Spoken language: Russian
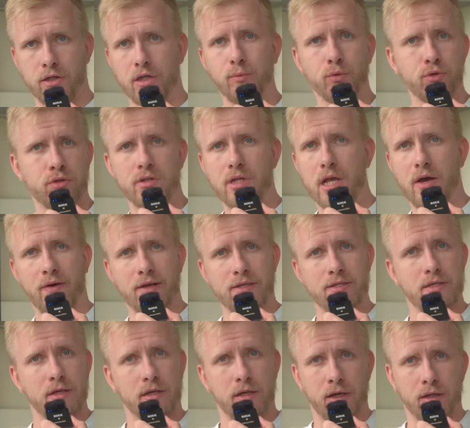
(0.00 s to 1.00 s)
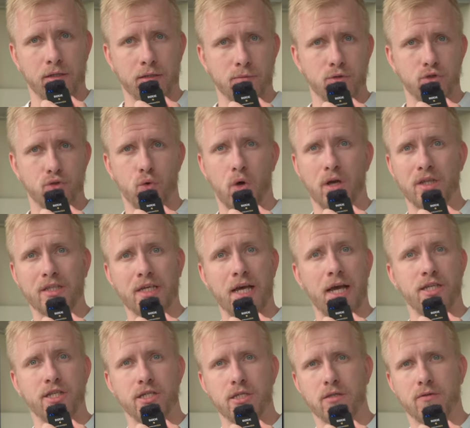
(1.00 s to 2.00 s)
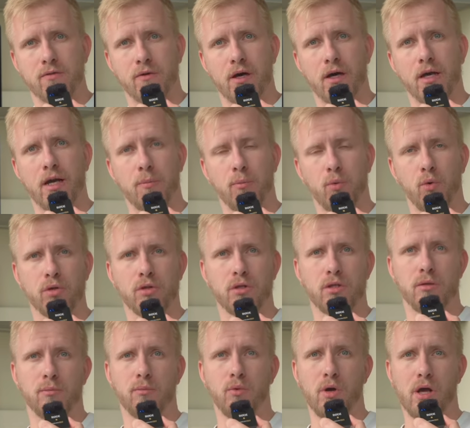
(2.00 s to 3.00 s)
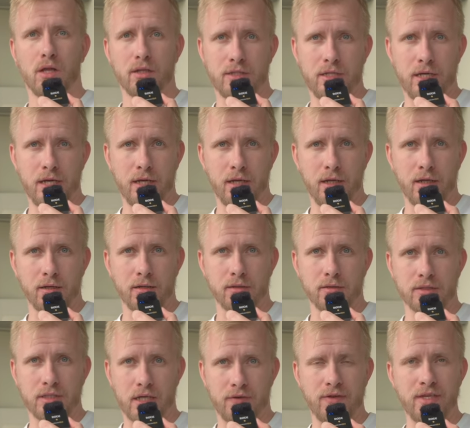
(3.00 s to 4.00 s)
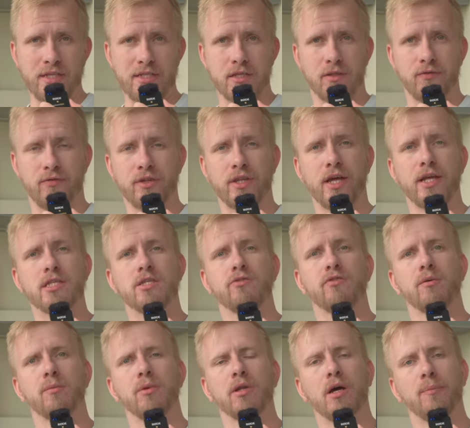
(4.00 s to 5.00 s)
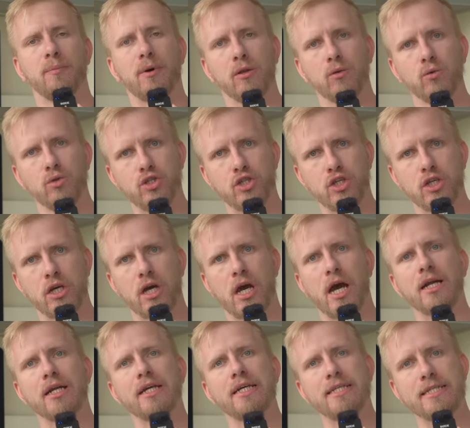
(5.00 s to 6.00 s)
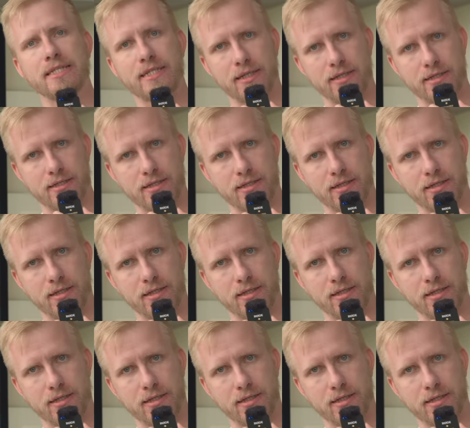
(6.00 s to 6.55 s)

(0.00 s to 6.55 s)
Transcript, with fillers: будет для вас секретом, что от качества работы бухгалтерии зависит финансовое благополучие организации.